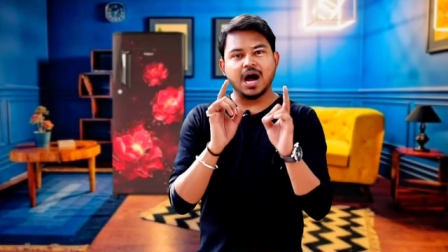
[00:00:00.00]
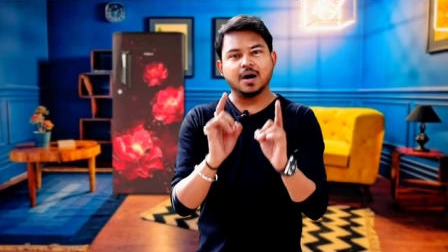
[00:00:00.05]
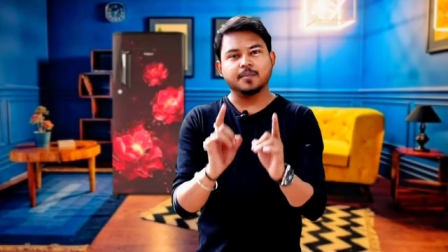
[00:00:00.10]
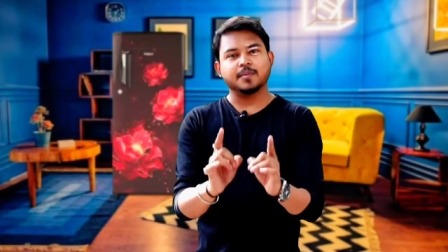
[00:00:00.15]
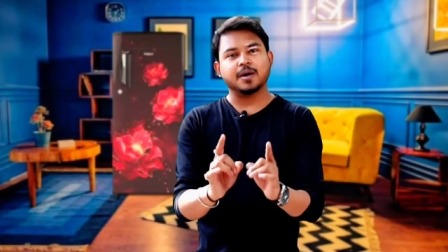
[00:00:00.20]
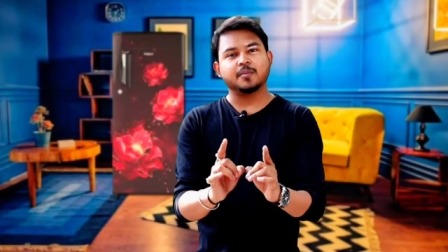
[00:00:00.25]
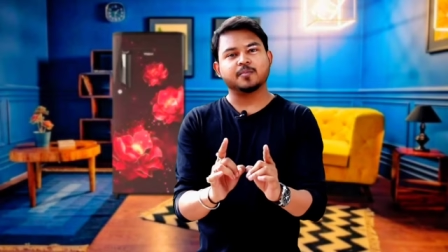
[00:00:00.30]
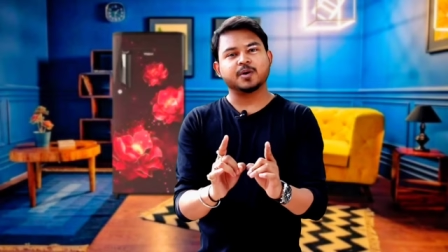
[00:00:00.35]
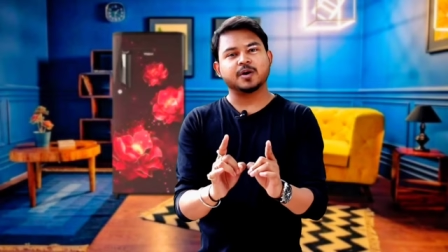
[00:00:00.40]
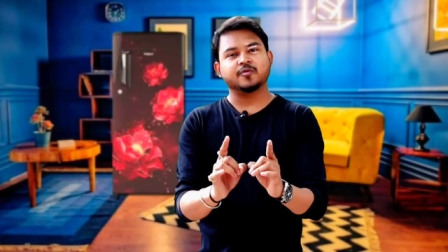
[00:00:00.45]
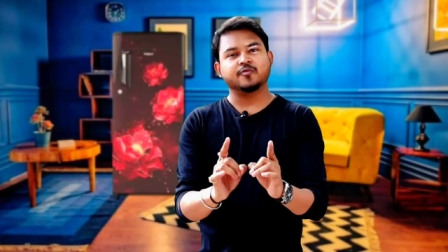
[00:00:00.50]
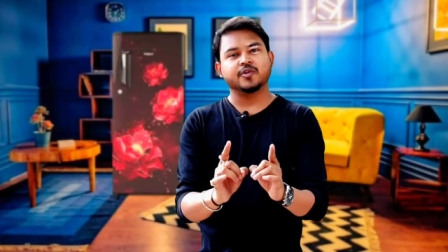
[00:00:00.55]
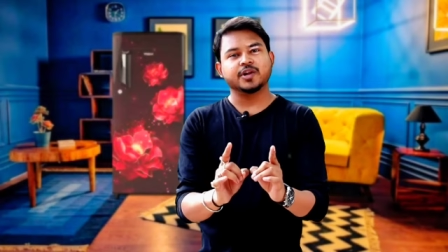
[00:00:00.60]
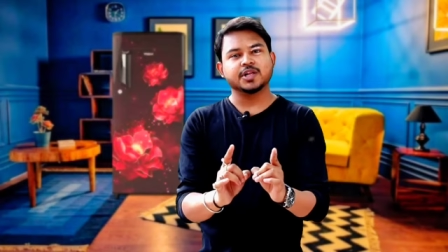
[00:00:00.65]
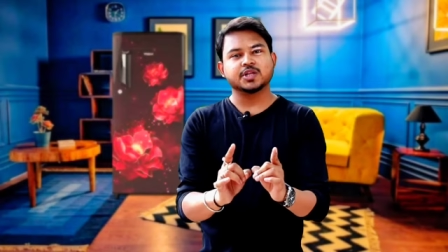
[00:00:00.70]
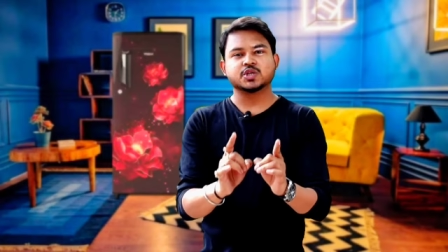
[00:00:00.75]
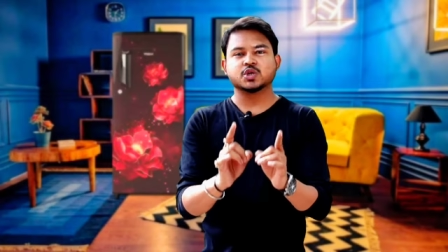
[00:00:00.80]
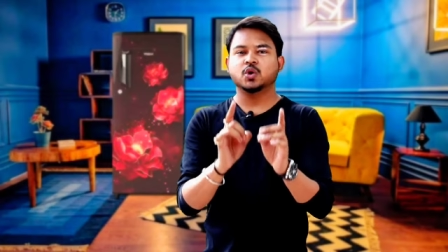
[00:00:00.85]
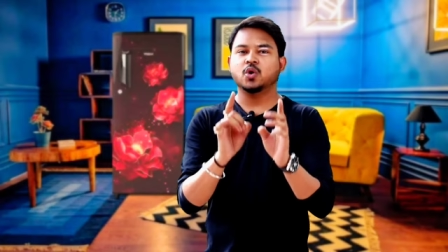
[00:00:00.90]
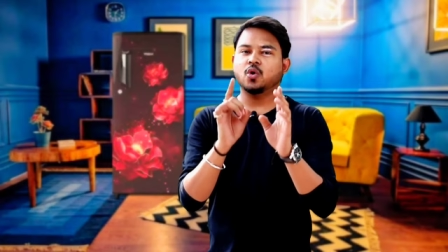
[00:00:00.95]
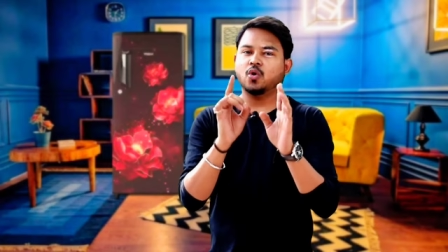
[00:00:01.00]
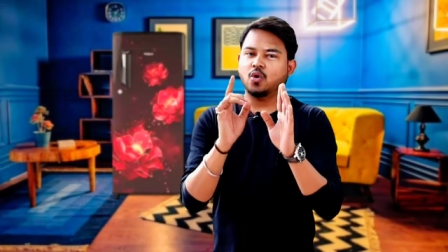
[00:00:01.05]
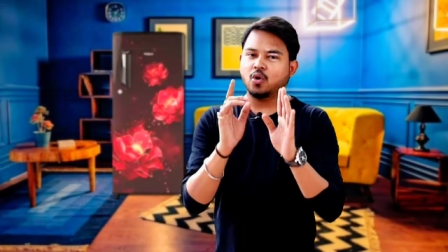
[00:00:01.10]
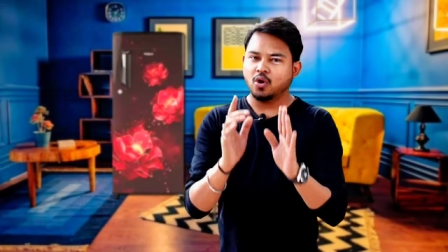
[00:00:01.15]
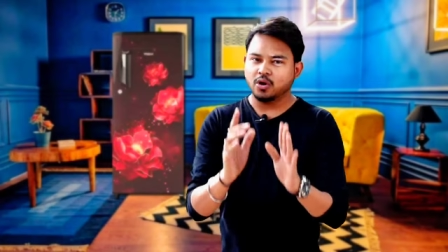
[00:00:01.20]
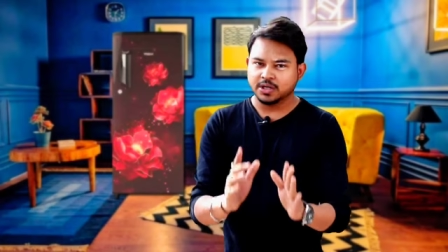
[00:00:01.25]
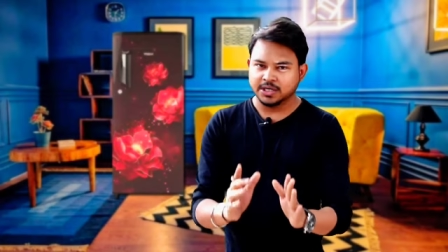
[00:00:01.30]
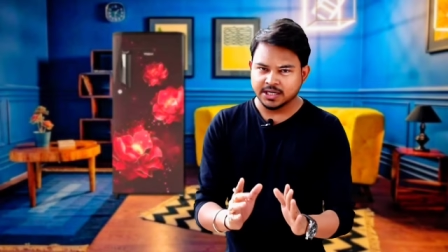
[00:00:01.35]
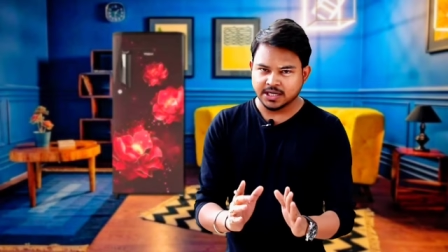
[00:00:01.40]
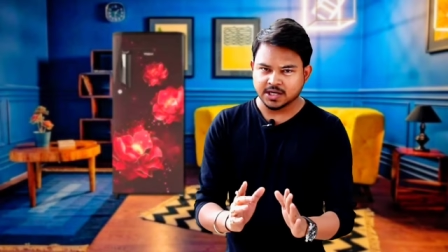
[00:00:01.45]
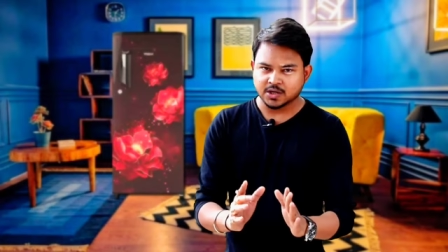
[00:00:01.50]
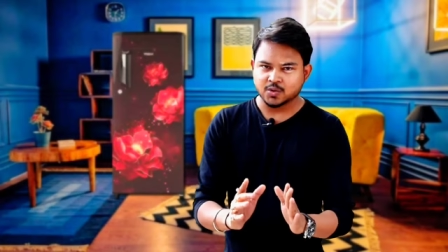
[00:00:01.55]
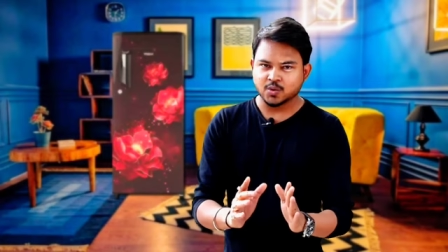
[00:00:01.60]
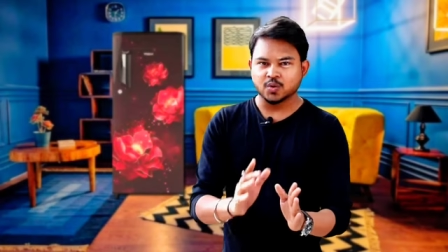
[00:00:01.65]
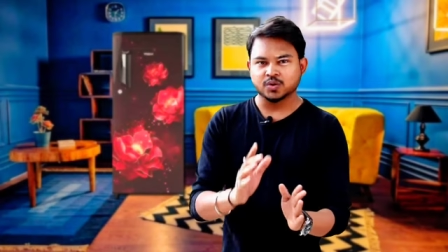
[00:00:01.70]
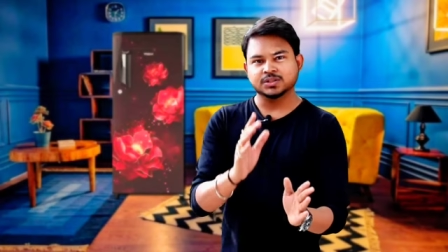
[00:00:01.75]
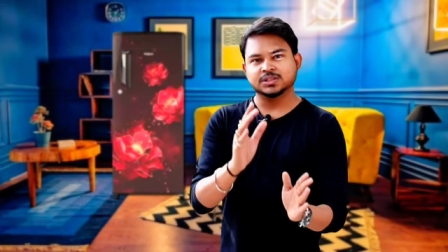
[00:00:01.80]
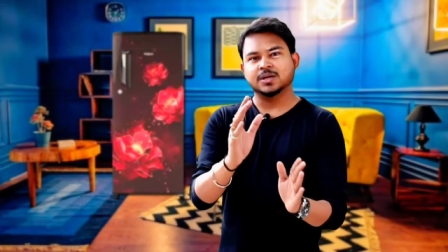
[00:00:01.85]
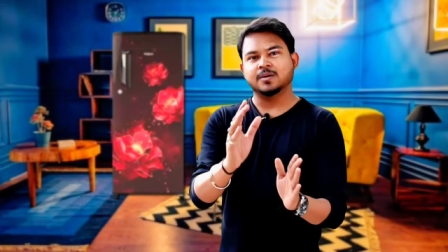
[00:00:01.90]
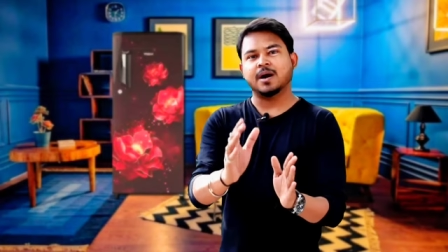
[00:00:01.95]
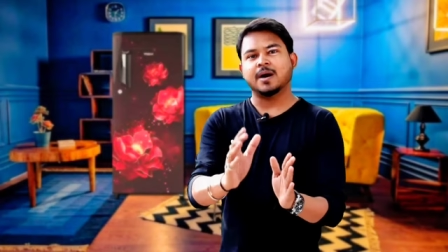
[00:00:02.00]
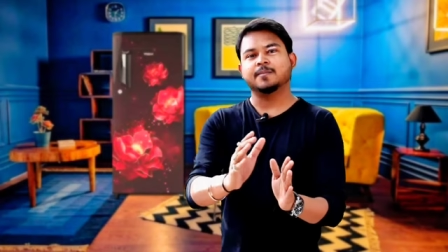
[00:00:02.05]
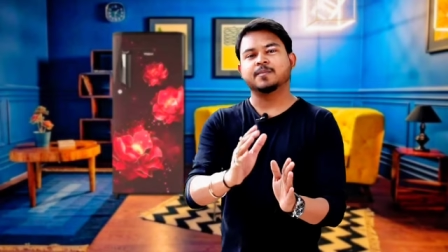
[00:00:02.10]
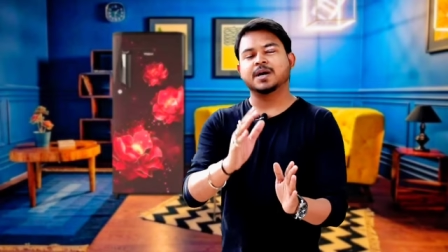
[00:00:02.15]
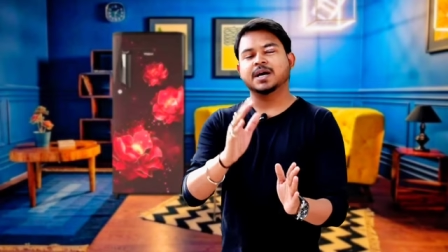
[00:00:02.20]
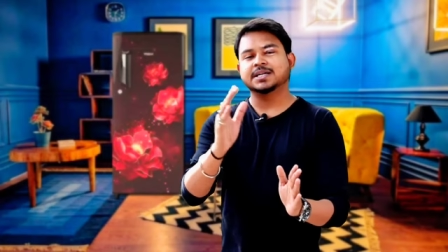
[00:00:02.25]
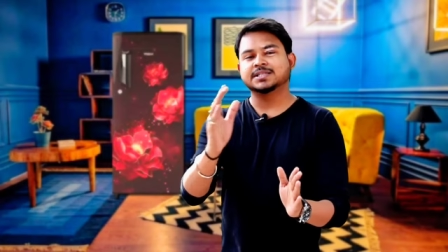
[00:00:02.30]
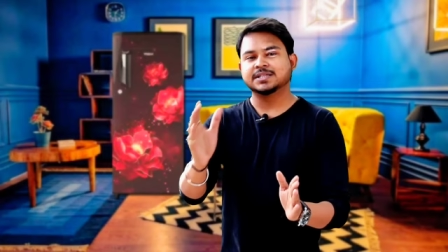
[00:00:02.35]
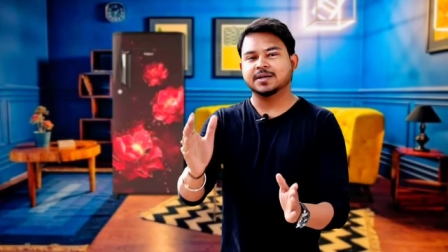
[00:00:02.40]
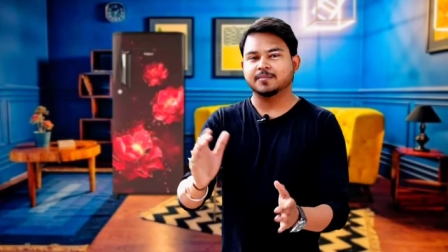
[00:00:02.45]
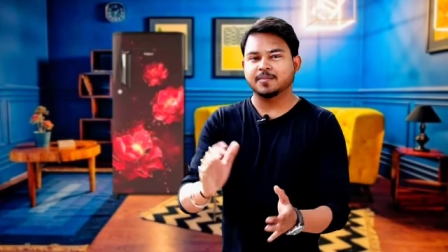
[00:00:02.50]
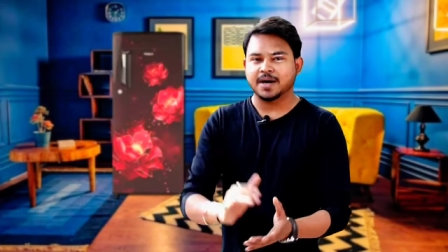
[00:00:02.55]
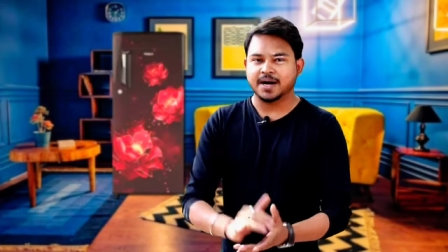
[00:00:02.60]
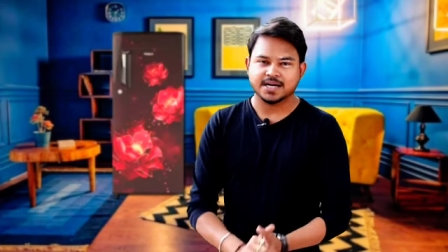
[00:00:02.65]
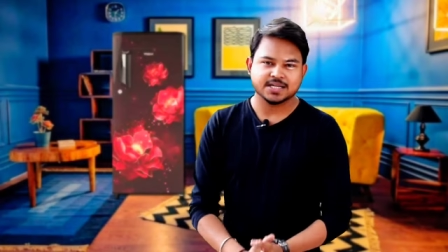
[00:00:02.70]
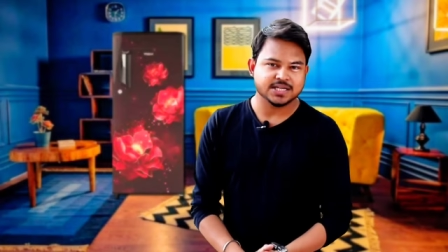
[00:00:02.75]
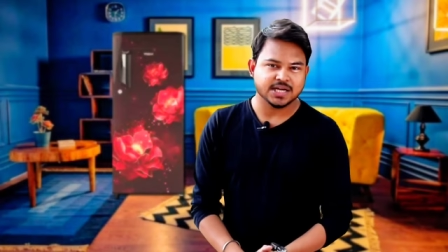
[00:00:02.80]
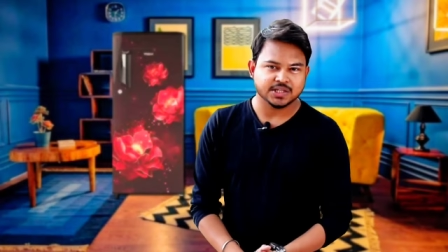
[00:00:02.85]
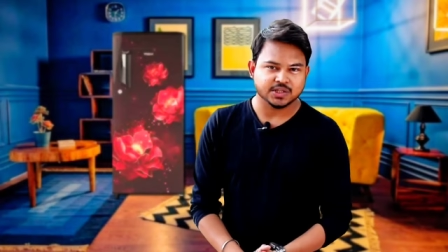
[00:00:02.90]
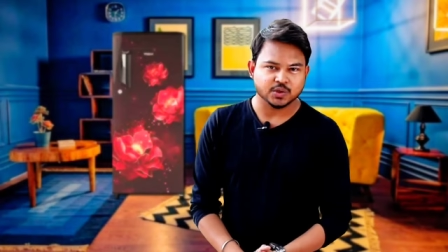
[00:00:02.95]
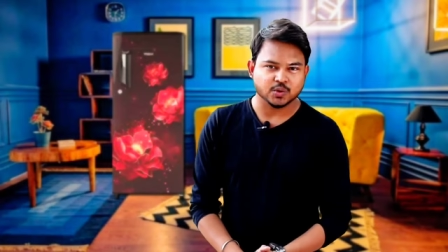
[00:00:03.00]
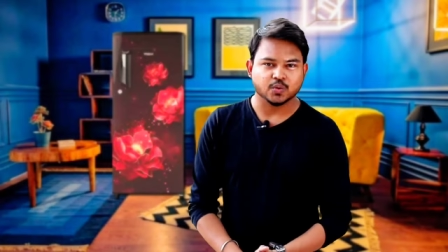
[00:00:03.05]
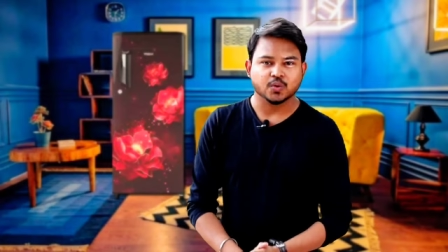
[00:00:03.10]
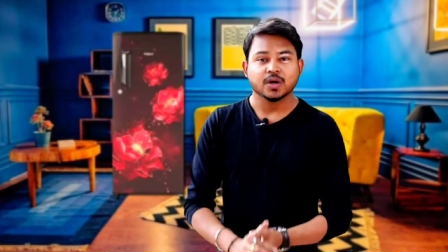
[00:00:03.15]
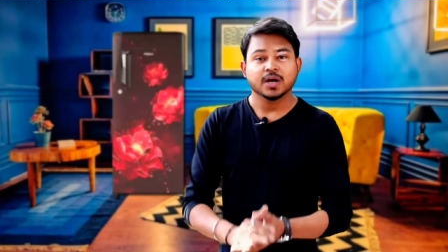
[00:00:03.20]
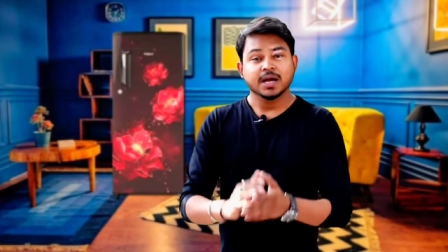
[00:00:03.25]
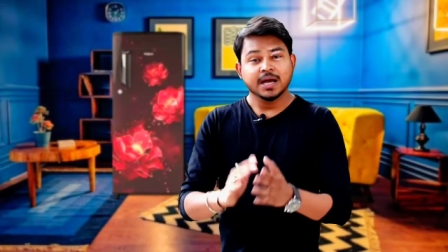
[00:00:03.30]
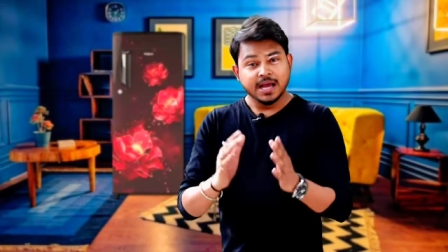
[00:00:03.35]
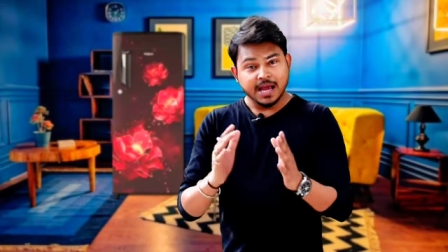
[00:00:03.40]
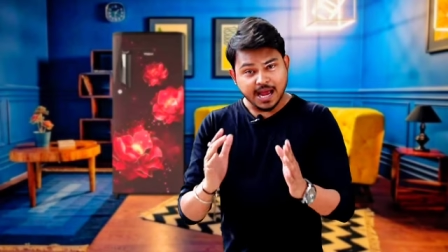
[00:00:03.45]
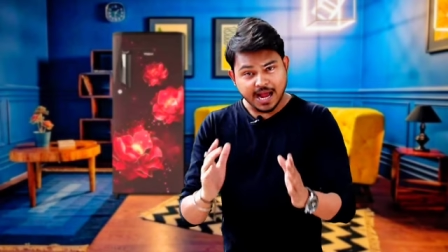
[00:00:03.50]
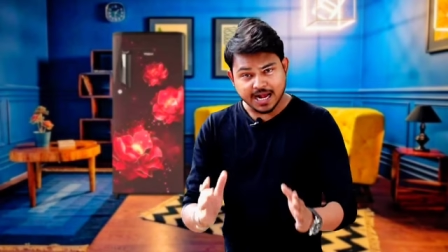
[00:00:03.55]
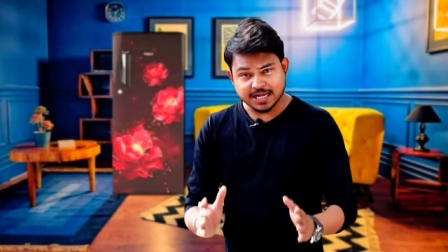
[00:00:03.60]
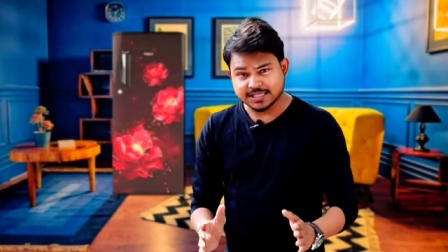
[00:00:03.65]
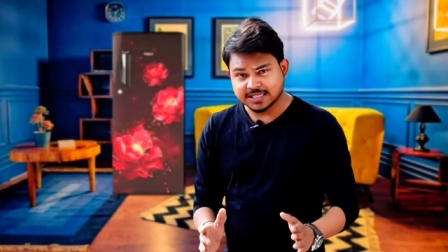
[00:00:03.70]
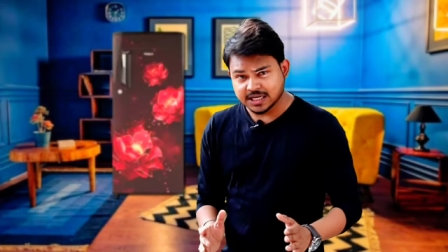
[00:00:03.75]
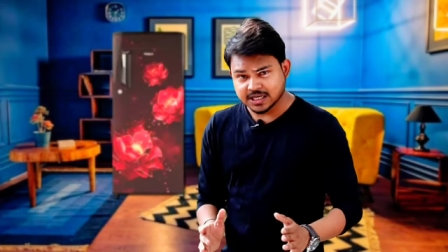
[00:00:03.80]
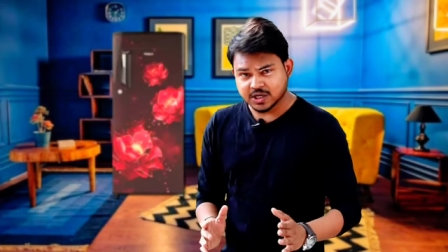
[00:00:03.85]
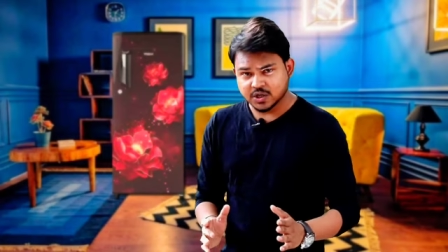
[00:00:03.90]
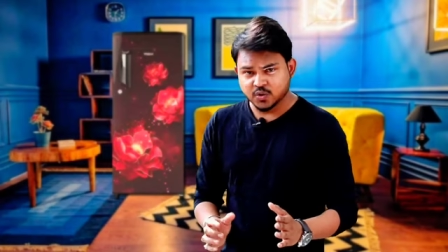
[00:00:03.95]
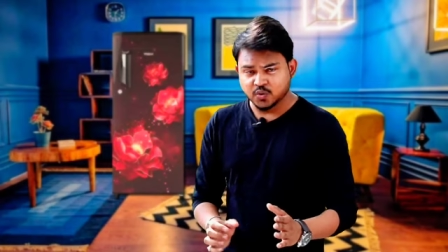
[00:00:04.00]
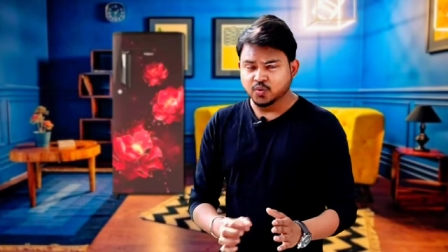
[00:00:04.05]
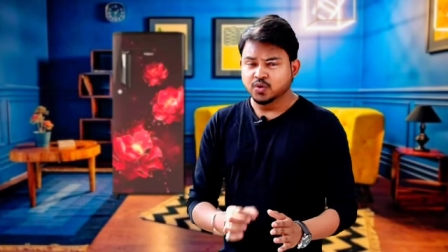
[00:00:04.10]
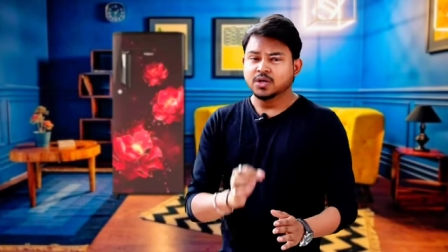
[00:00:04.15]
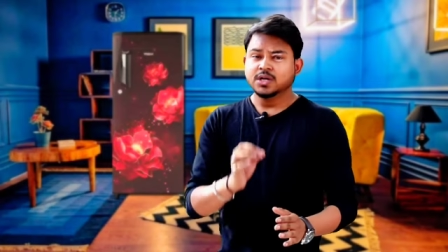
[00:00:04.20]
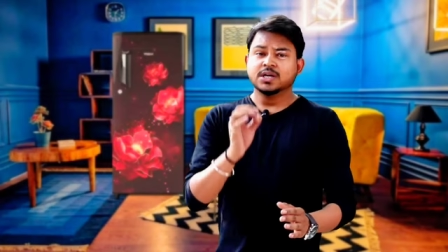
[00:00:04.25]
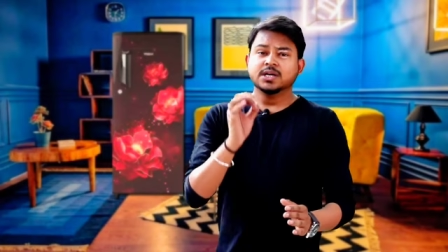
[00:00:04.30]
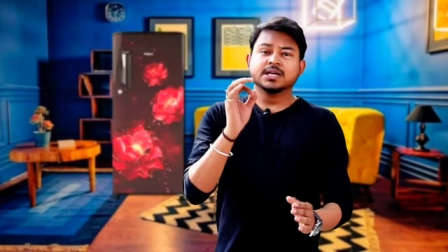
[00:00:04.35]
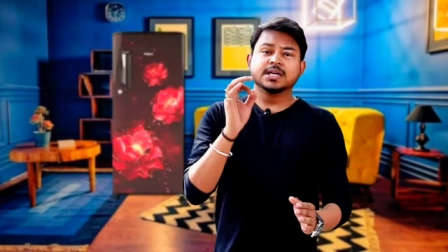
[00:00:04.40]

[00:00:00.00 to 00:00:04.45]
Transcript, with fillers: आप अपना फ्रिज को ऑन ही रखो जब आप घर से बाहर जाते हो ऐसा क्यों